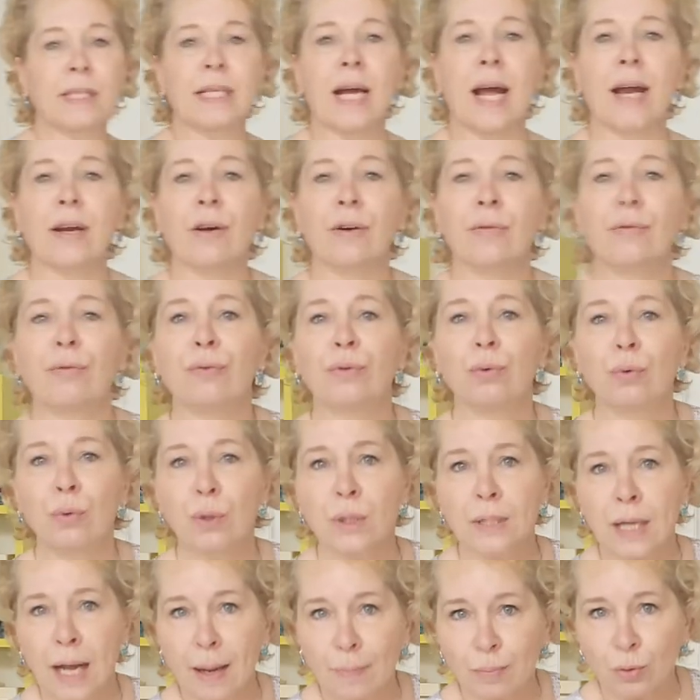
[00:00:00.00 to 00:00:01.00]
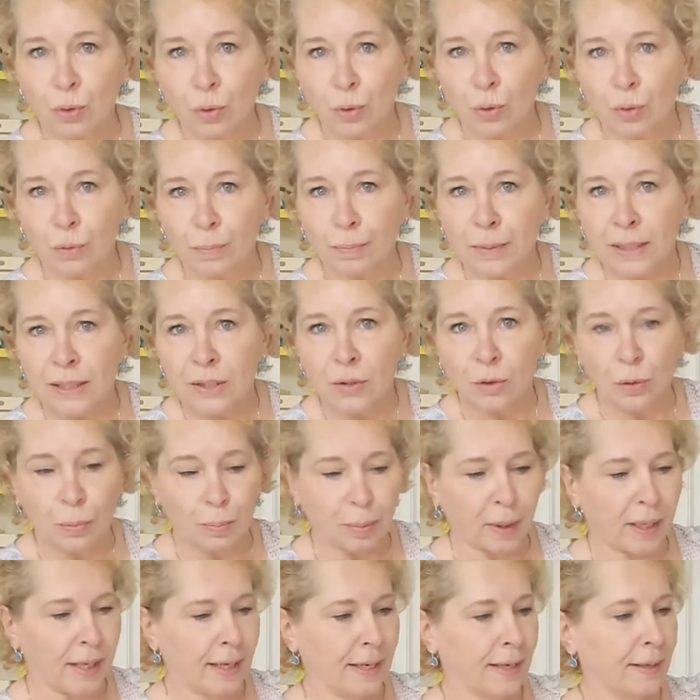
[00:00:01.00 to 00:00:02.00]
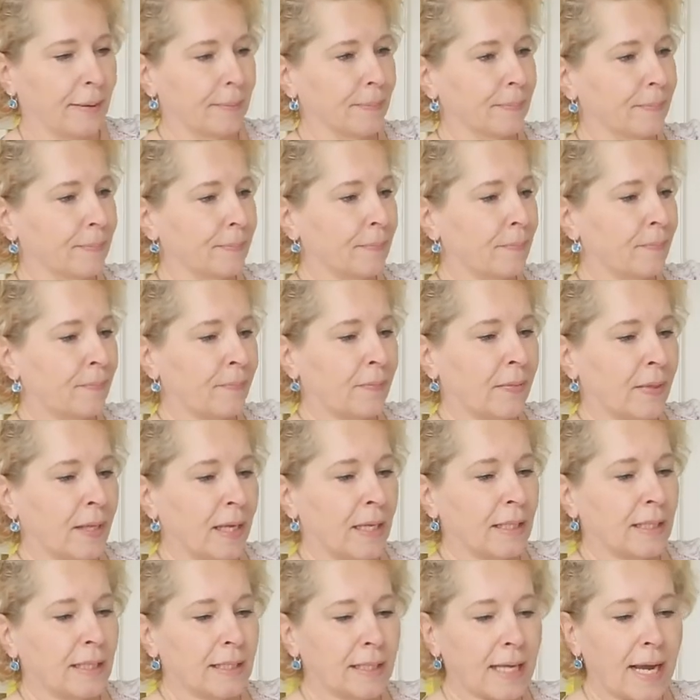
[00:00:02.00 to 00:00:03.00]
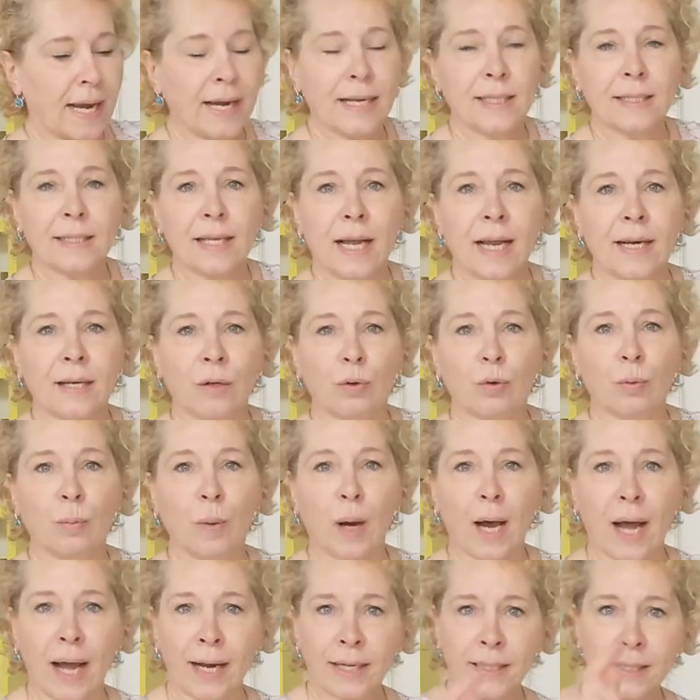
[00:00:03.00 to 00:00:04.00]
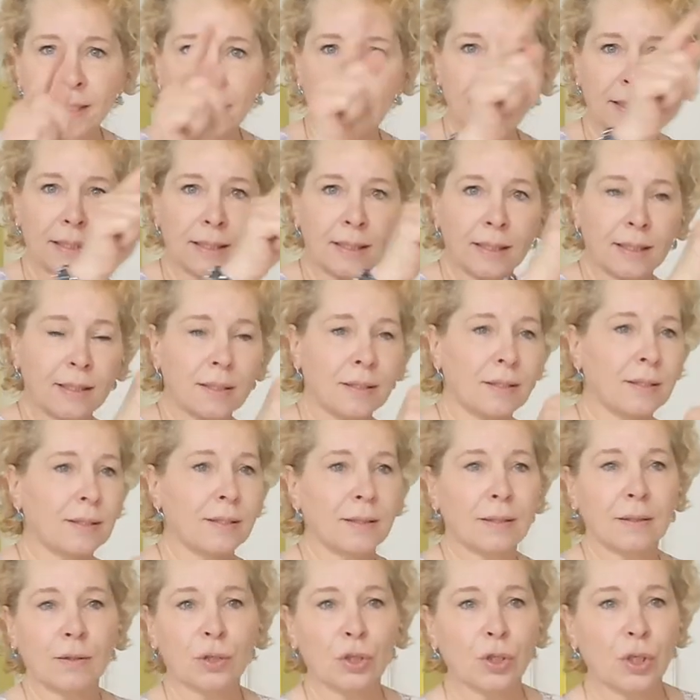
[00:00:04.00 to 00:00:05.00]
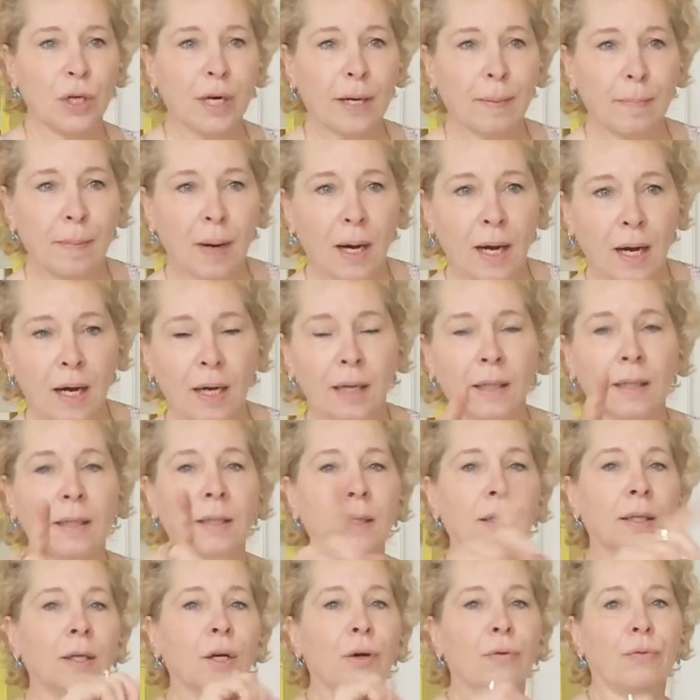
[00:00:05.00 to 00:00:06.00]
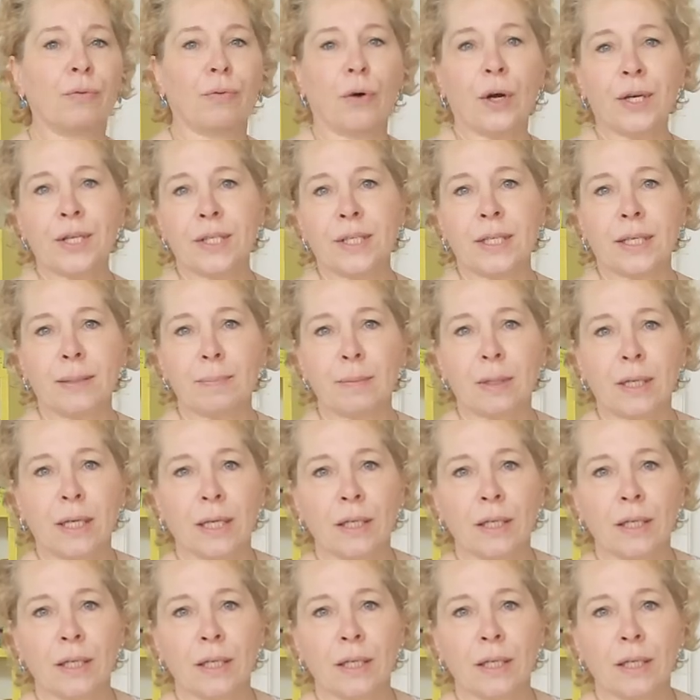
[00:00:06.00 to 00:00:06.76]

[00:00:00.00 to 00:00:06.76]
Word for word: bitte einen Fußabdruck mitzubringen. Das heißt, ein umrandetes Schema von dem